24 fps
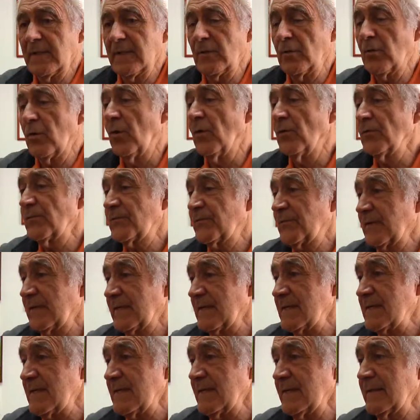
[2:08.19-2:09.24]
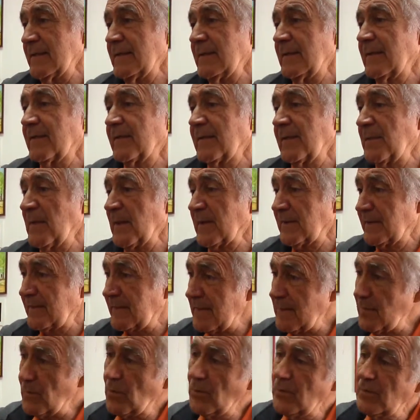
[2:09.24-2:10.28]
En los 11 talleres
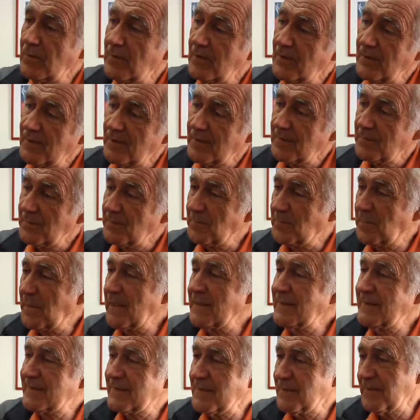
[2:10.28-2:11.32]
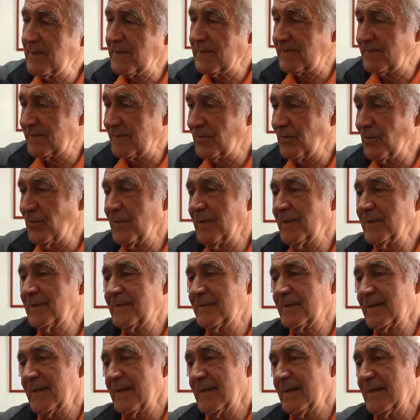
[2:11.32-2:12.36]
repartimos 20 a 22
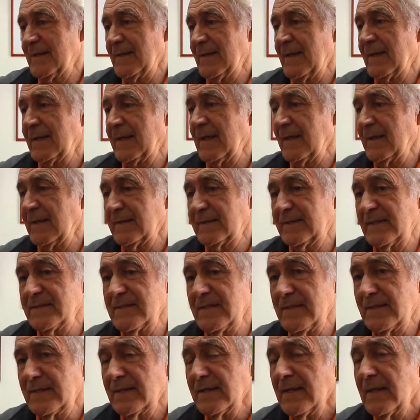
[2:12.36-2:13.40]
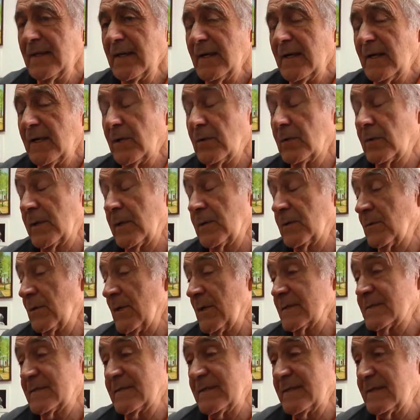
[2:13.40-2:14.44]
entradas a cada taller, lo que nos
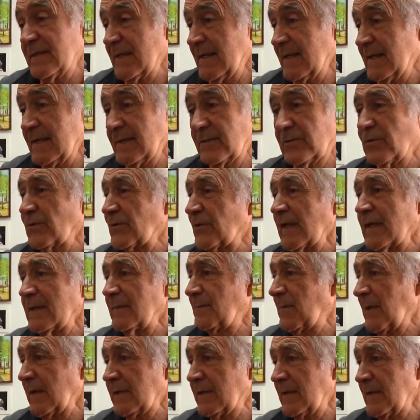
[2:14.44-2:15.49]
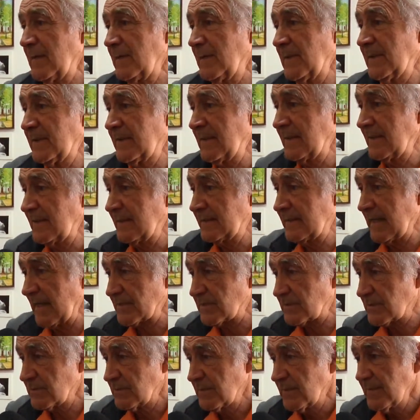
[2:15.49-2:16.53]
hace ya el total prácticamente del
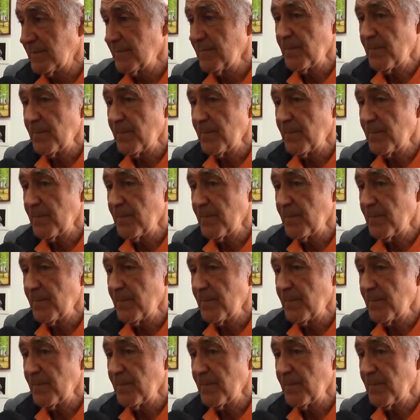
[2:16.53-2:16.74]
teatro.